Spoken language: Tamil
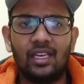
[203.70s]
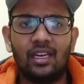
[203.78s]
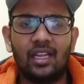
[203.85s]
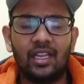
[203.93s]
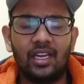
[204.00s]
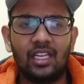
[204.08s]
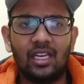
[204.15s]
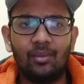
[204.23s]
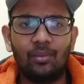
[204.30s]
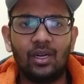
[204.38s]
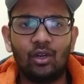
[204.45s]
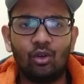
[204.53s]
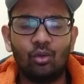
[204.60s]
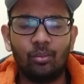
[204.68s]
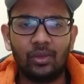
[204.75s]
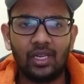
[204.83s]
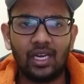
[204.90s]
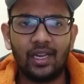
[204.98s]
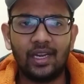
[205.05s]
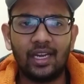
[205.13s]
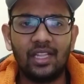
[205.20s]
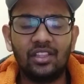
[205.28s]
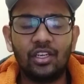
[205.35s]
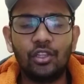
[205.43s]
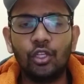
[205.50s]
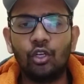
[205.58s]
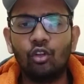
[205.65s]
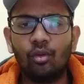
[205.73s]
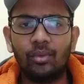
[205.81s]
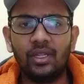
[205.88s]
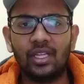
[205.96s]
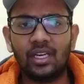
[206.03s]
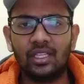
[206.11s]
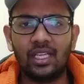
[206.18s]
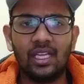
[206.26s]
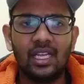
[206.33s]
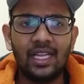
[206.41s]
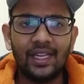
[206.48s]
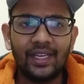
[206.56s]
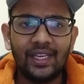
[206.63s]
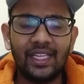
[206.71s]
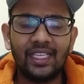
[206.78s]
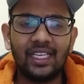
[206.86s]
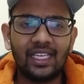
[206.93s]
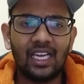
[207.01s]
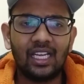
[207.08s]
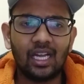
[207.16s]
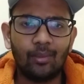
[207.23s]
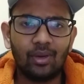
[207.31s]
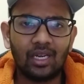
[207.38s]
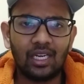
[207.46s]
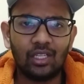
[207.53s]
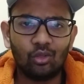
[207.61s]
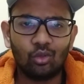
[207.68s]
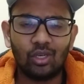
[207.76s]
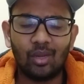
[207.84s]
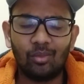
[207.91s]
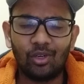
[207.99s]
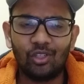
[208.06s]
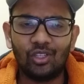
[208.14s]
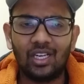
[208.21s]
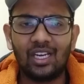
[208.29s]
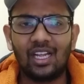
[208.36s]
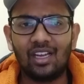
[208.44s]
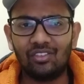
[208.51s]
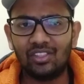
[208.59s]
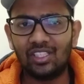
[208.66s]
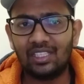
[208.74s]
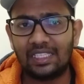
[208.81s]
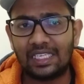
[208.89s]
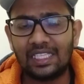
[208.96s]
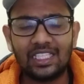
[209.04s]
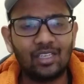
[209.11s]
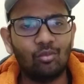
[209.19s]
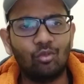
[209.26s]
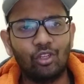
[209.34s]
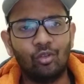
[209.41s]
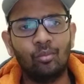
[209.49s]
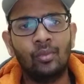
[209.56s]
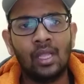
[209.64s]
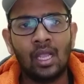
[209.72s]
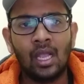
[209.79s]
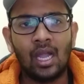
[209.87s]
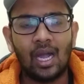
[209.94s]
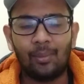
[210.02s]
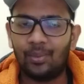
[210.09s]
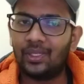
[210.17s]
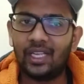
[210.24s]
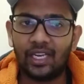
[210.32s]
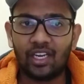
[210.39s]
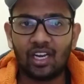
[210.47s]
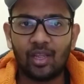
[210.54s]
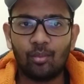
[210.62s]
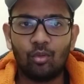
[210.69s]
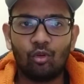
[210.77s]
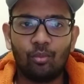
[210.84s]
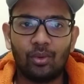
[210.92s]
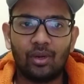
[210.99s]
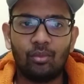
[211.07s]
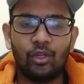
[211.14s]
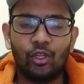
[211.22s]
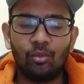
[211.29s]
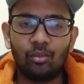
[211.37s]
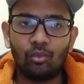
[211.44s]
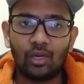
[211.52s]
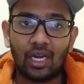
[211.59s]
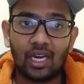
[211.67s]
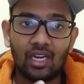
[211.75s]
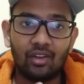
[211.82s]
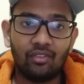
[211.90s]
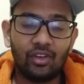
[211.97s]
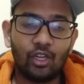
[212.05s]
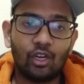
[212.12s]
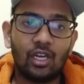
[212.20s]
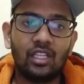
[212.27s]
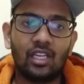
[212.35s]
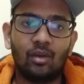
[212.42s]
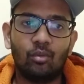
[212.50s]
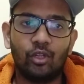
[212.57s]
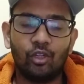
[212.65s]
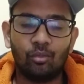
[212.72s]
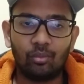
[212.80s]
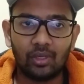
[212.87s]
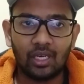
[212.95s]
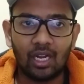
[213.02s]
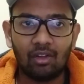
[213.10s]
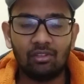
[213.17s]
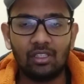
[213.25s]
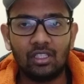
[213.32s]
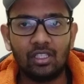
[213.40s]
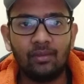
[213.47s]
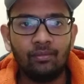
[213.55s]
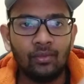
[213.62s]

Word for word: நான் என்னெல்லாம் பண்ணணும் நான் என்னெல்லாம் திருத்திக்கணும் அப்படிங்கிறத நீங்கள் கிள கமெண்ட்டில் சொன்னால் மட்டும்தான் நான் வந்து திருத்திக்க முடியும் அப்போ தான் நான் இம்ப்ரூவ் பண்ண முடியும் நல்ல நல்ல வீடியோக்கள் தர முடியும் நான் வந்து